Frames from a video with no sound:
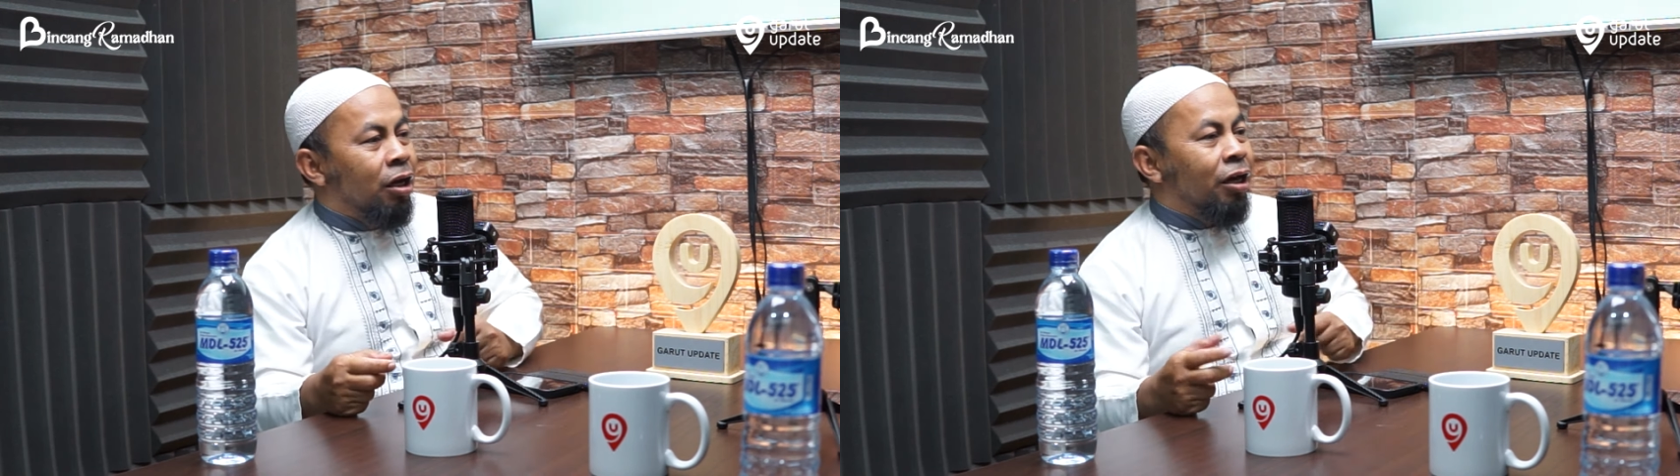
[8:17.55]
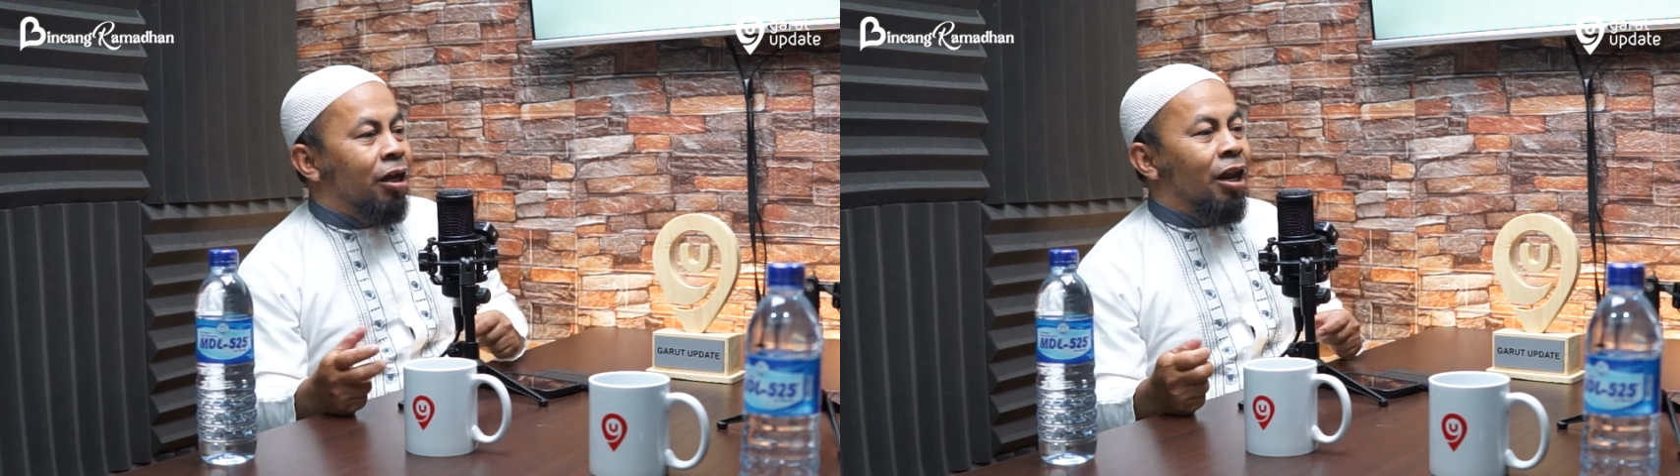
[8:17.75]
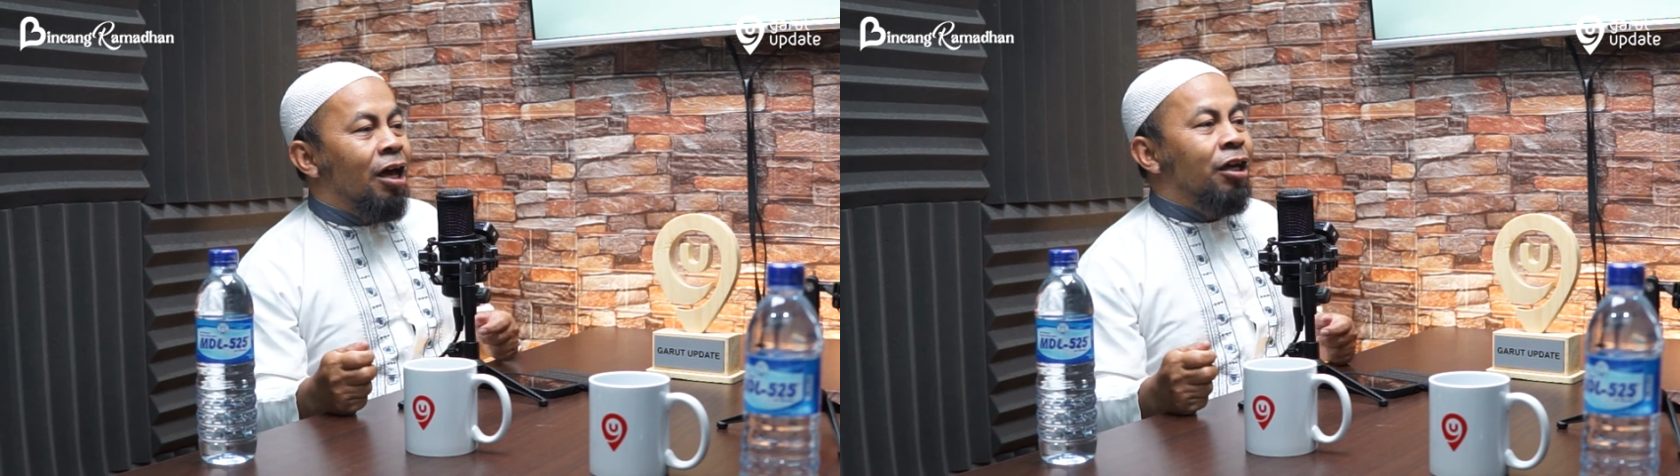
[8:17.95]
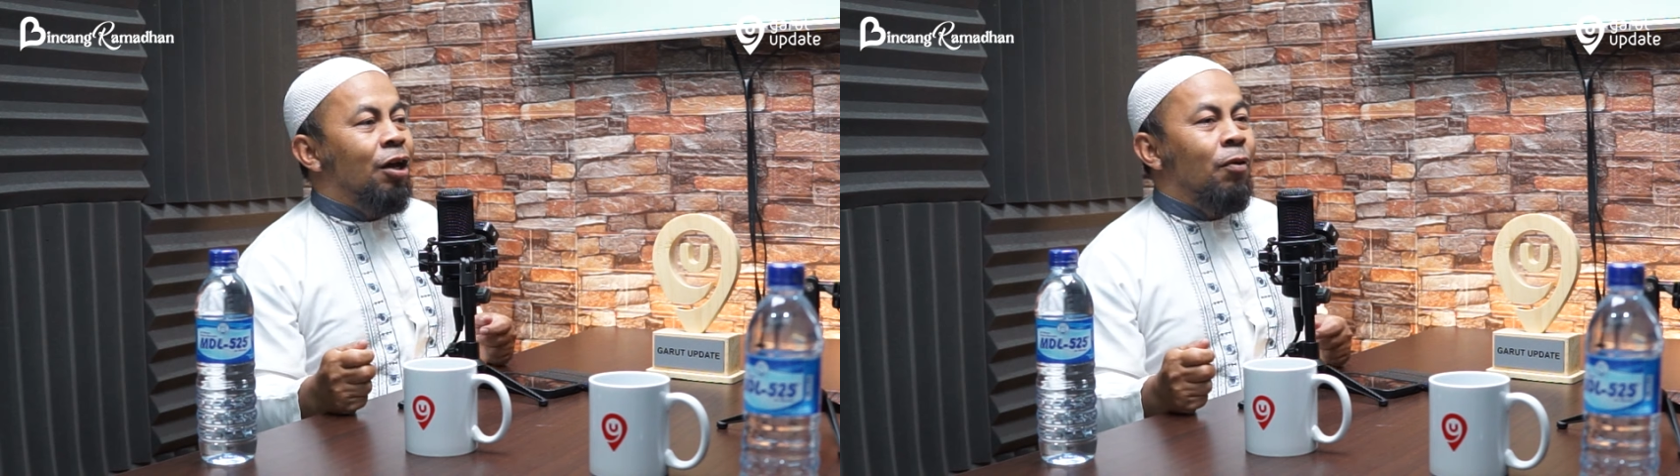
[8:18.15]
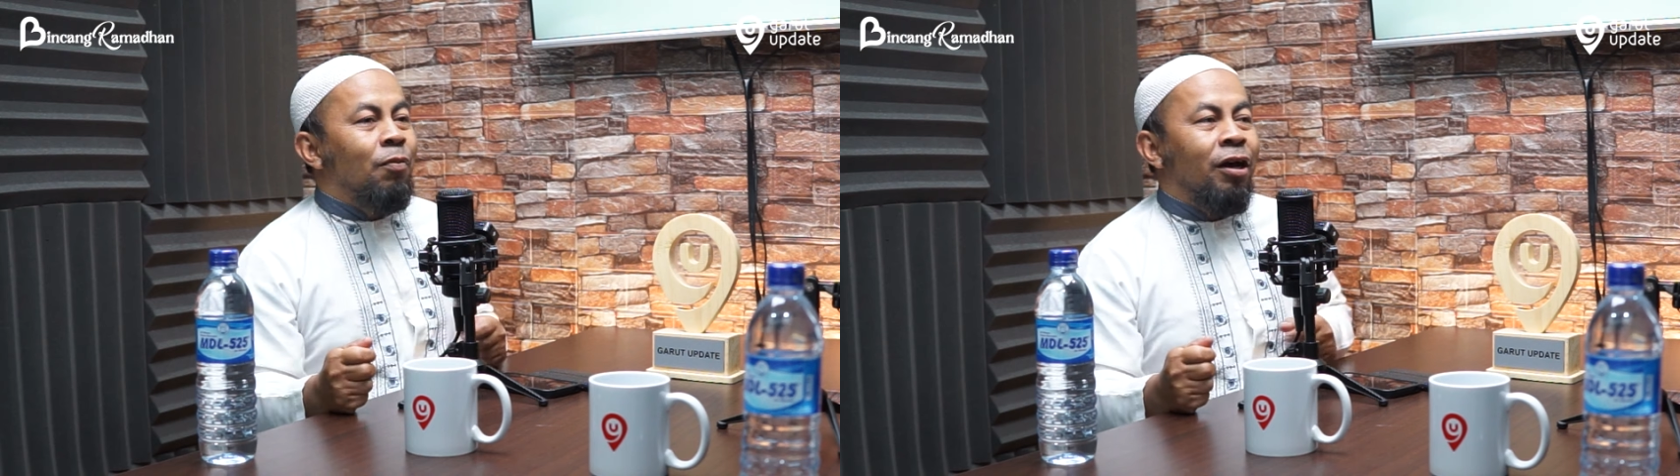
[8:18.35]
nggak ada
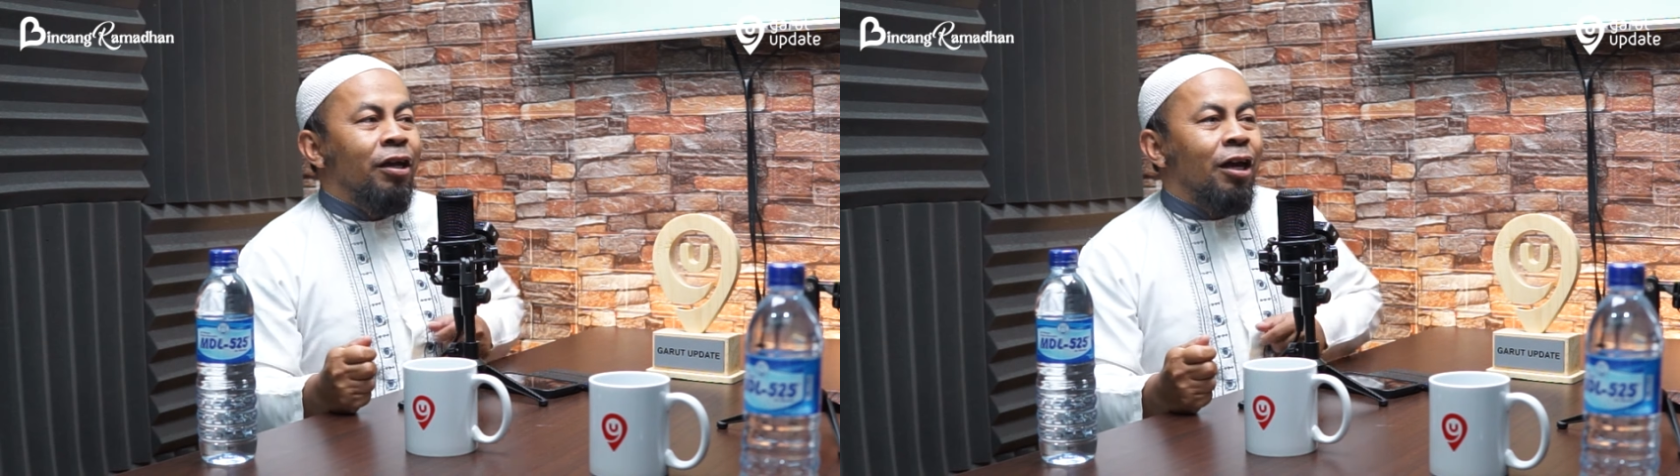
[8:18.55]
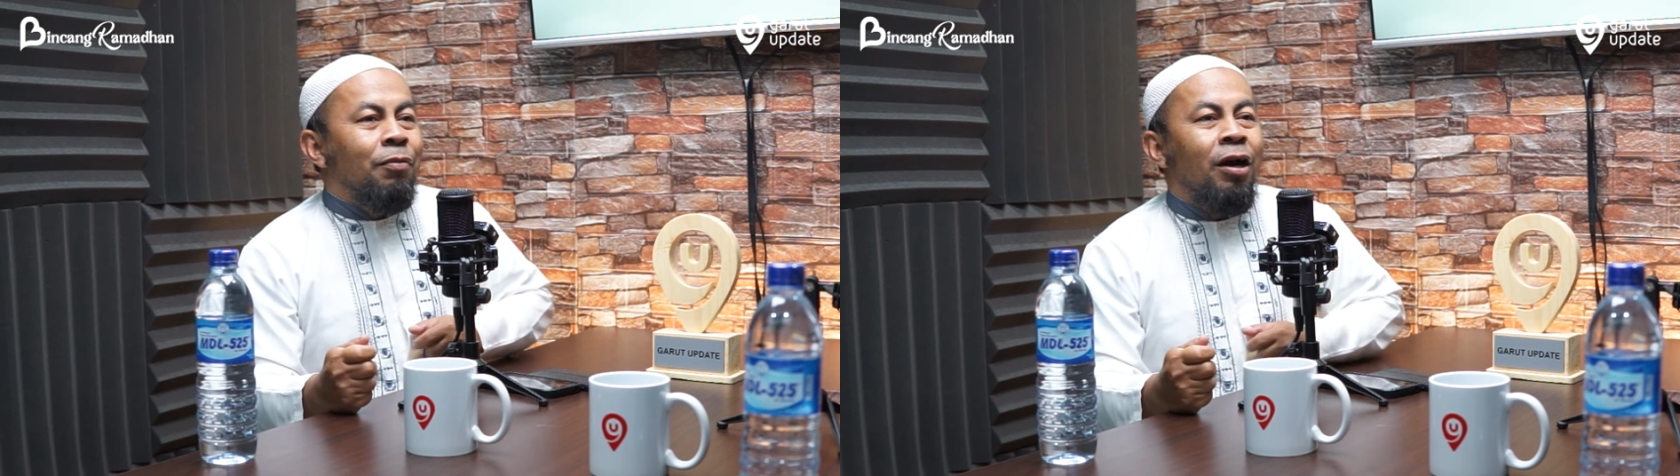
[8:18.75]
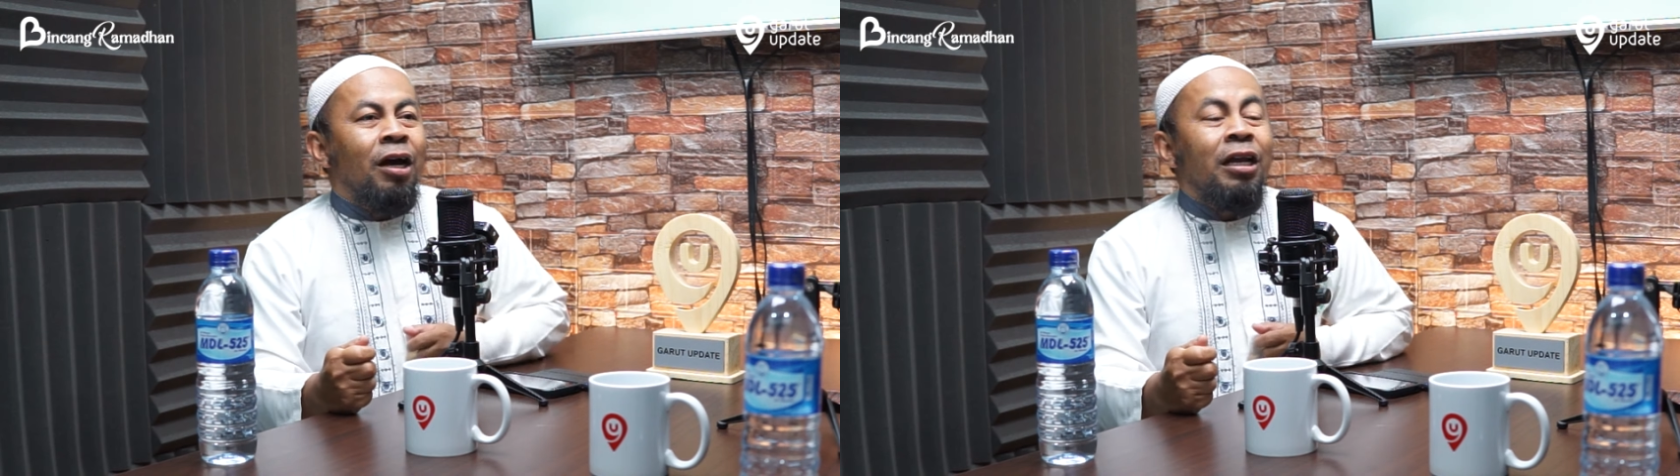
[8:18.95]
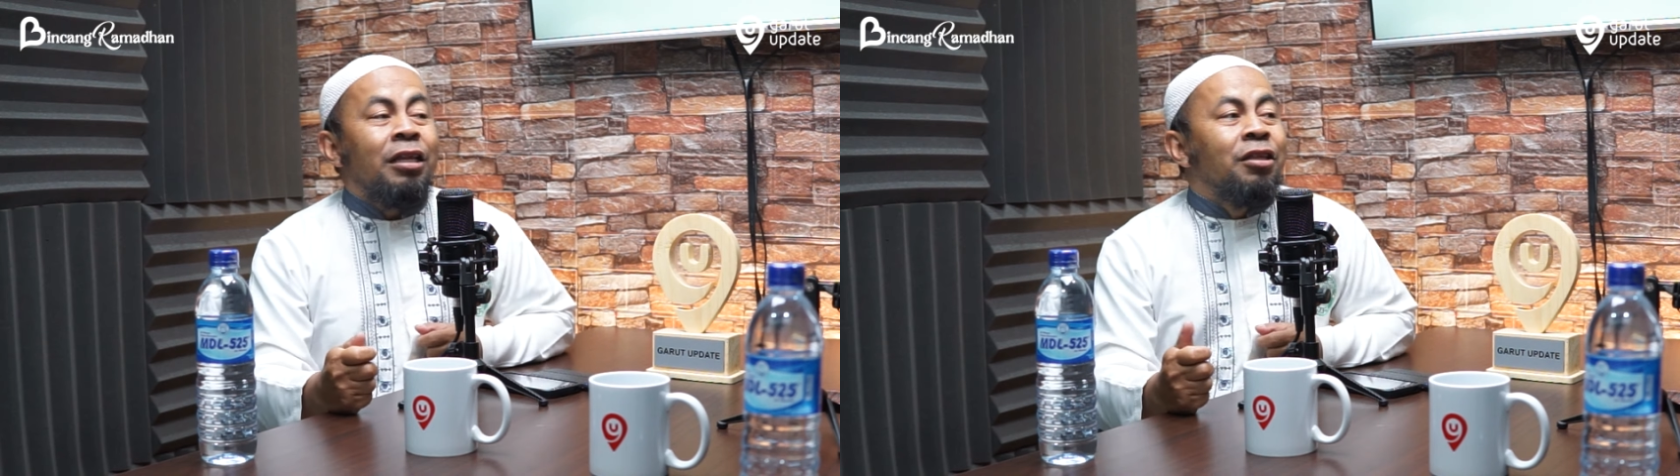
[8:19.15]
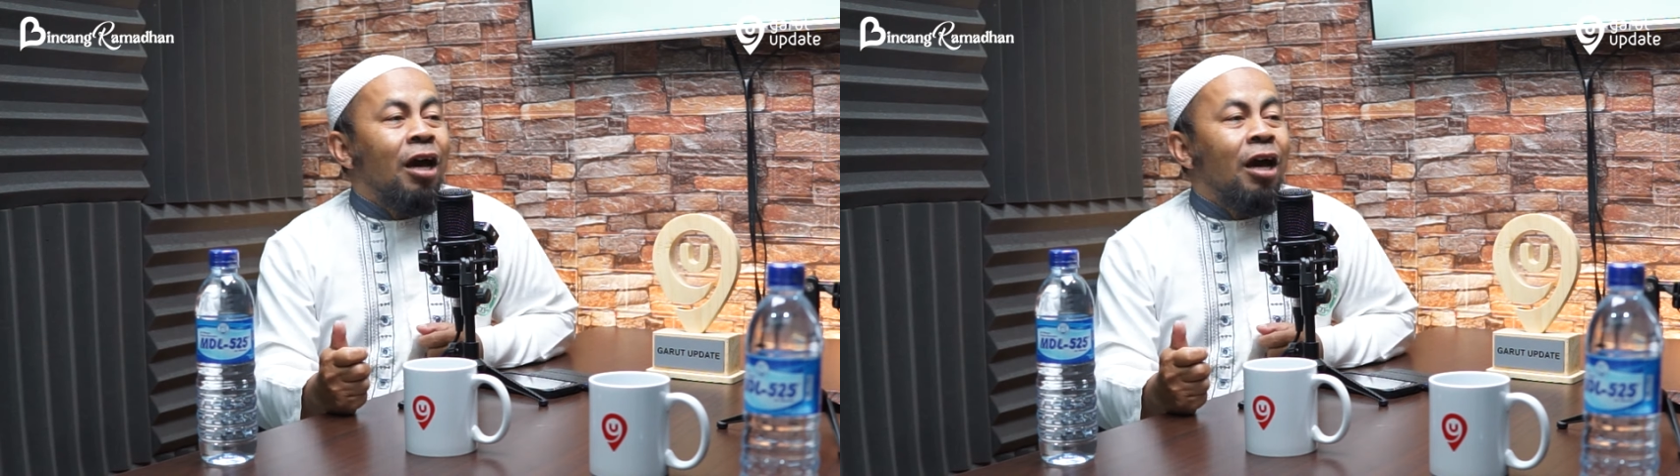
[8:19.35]
lagi yang membagikan makanan